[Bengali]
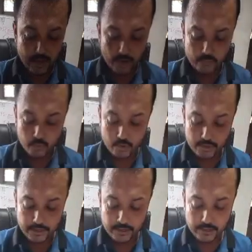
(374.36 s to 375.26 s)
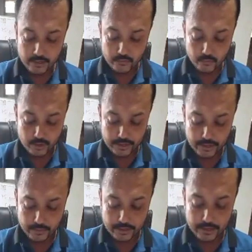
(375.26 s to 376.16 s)
আর ফোরটি ফোরটি
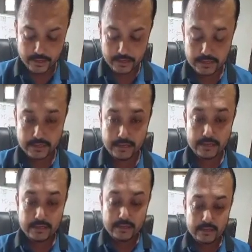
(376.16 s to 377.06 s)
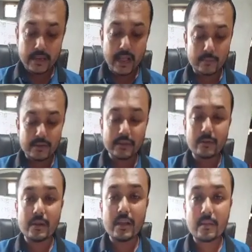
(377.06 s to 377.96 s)
আমার এ আছে তাহলে আমি কি
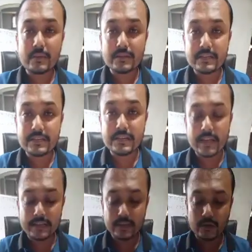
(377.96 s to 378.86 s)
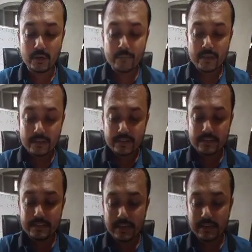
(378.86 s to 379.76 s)
করলাম আমার যে জিআই ছিল সেই
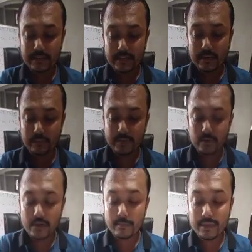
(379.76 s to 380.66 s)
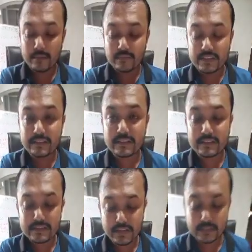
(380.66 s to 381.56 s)
জিআইটাকে কমপ্লিট করলাম এম সিরিজের
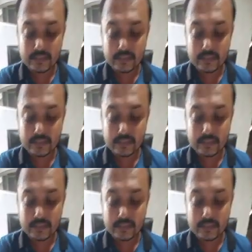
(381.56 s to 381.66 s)
জিআই